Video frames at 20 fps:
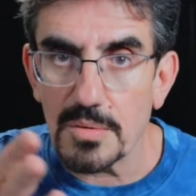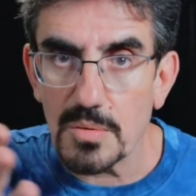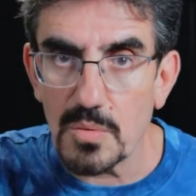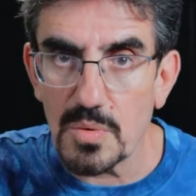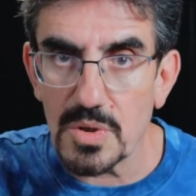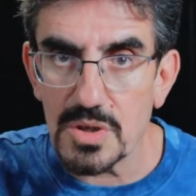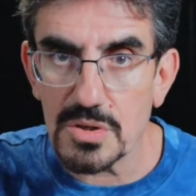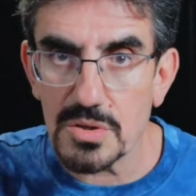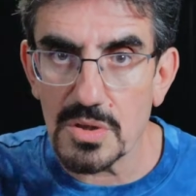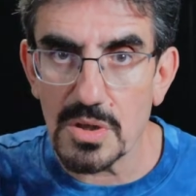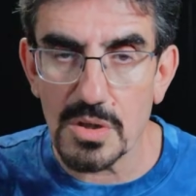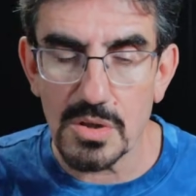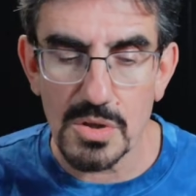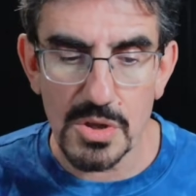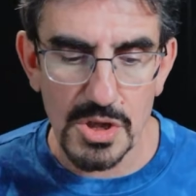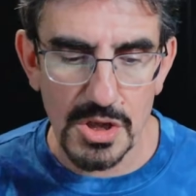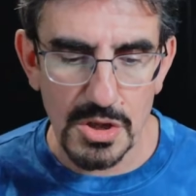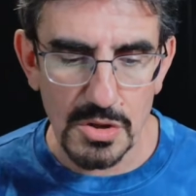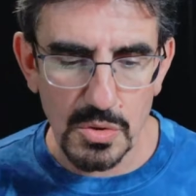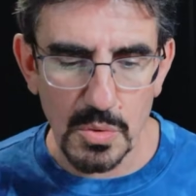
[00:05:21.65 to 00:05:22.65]
questo è il
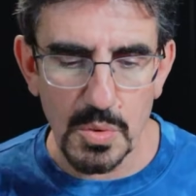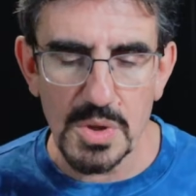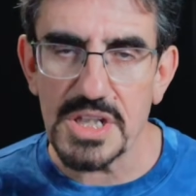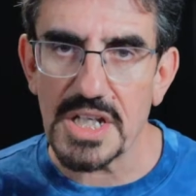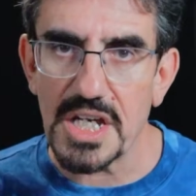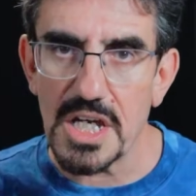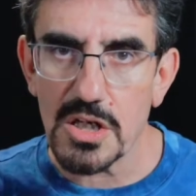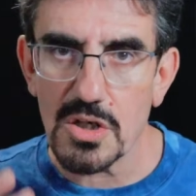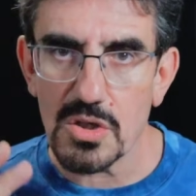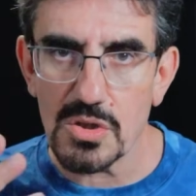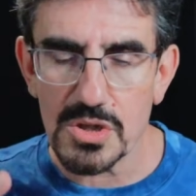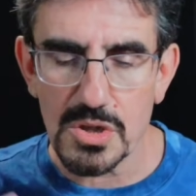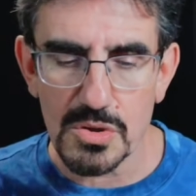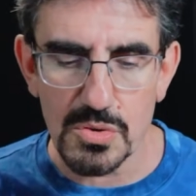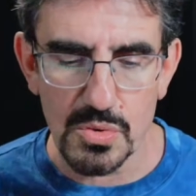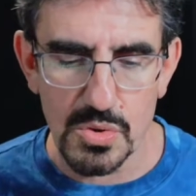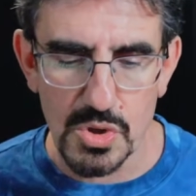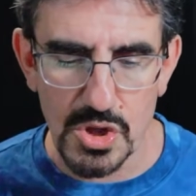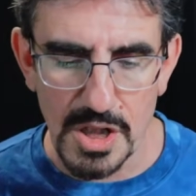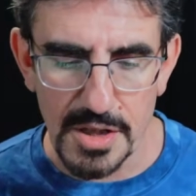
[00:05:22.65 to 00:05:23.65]
concetto. Quindi che cosa
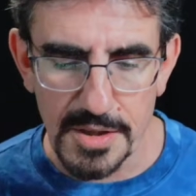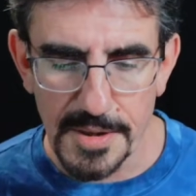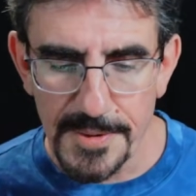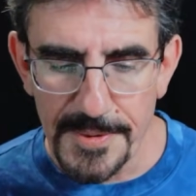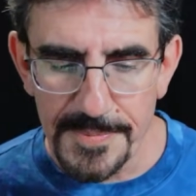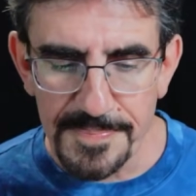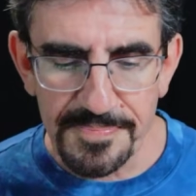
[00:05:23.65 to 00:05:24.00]
succede?